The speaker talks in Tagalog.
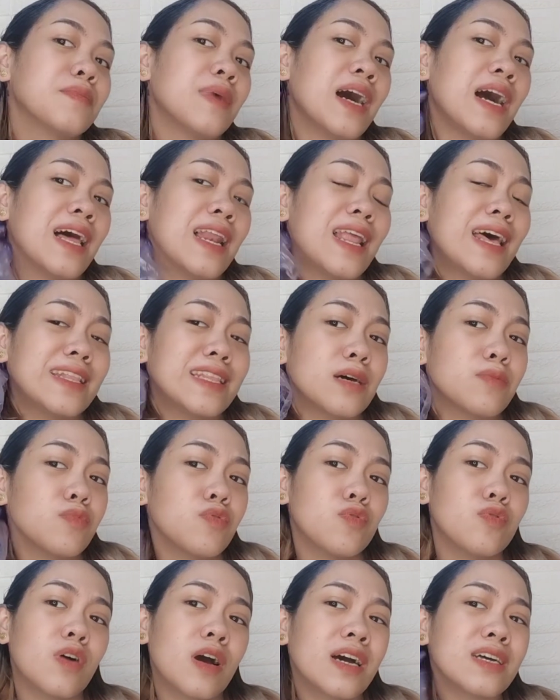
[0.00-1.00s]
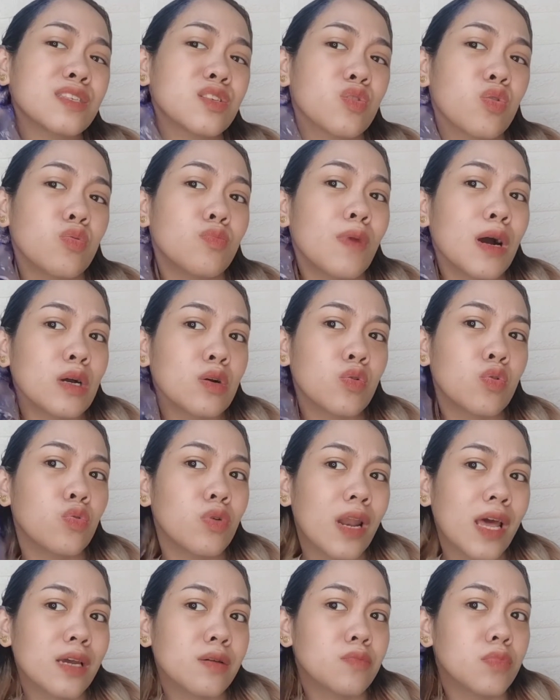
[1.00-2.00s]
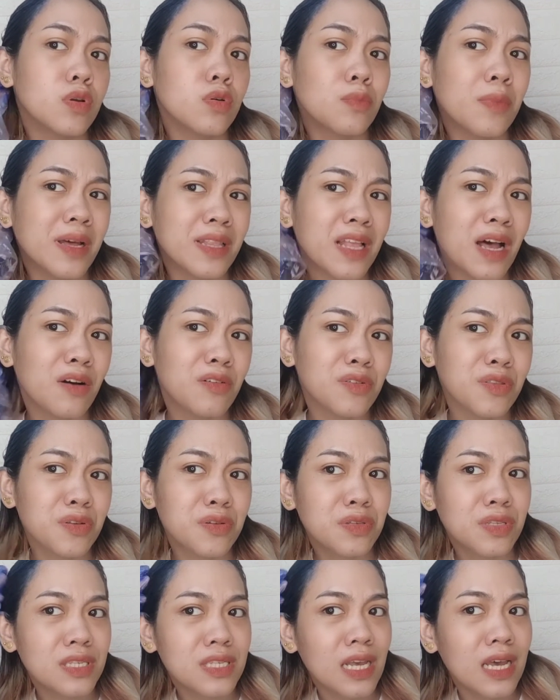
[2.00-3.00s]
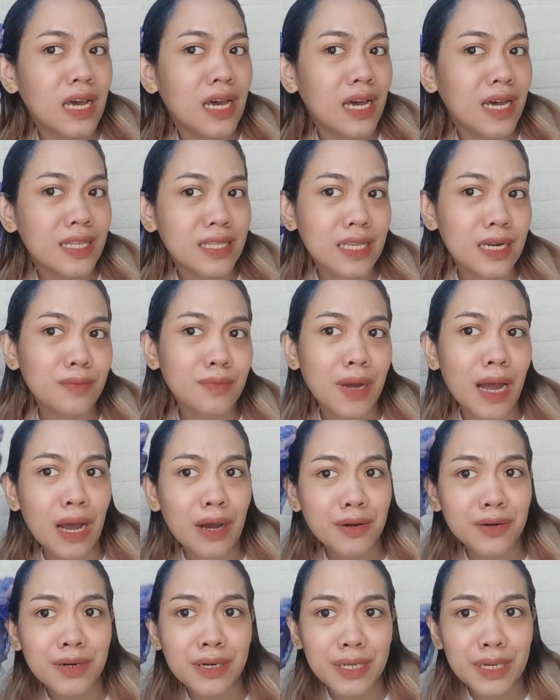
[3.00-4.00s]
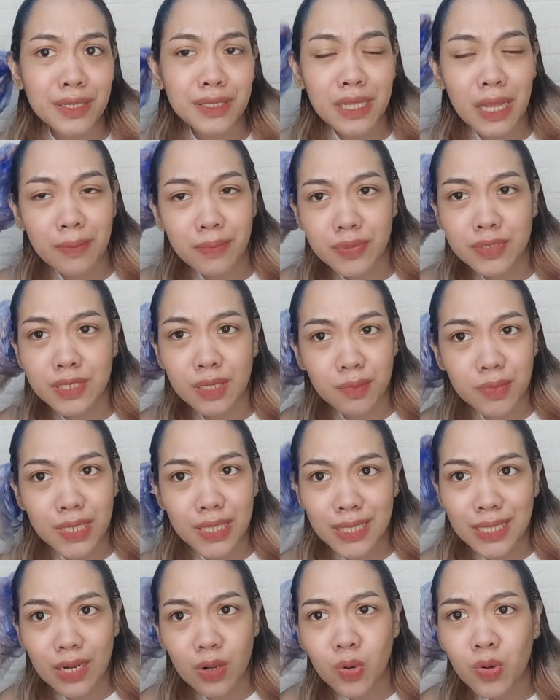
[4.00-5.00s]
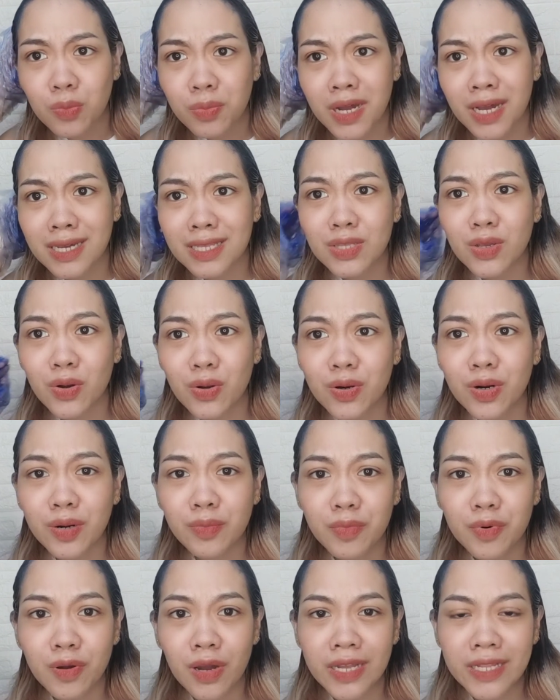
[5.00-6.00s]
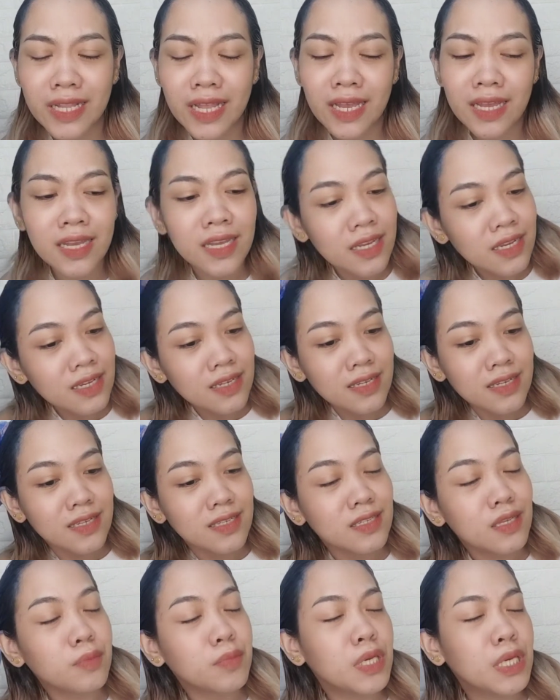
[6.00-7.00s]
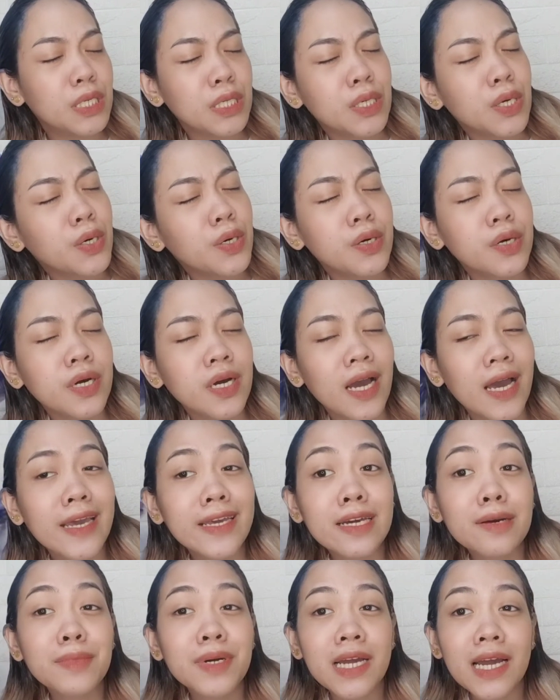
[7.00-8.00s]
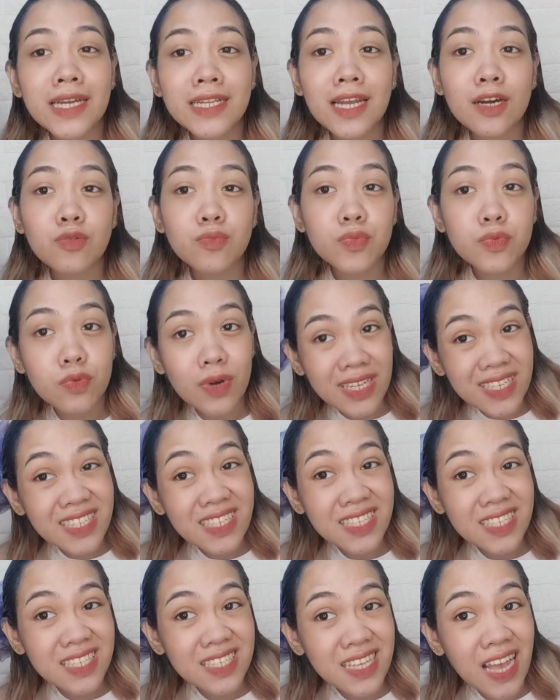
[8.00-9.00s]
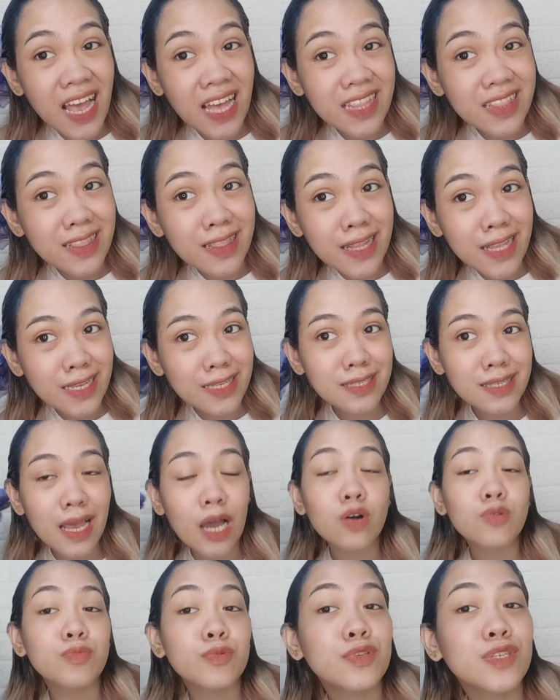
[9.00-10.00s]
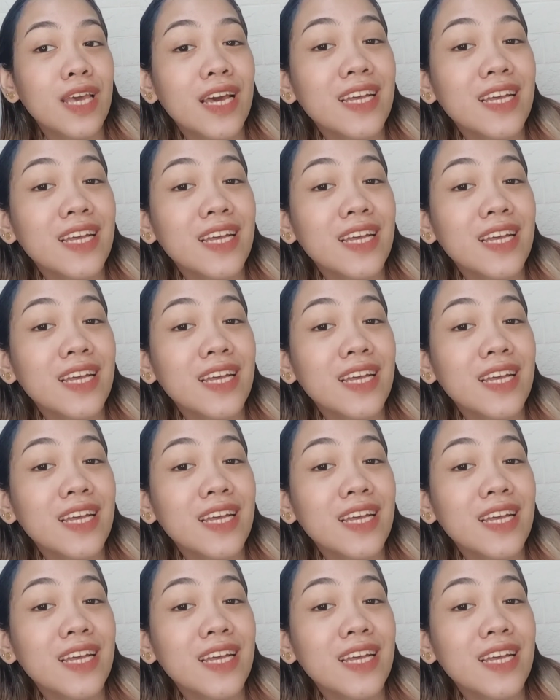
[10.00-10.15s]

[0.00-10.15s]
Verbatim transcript: Bahala na bukas kung magkulay blue man ako dun sa trabaho. Ano? Tapos sabihin nila, oh, bakit color blue ka na? Sabihin ko, ay, kamag-anak ko po kasi business. Ako po si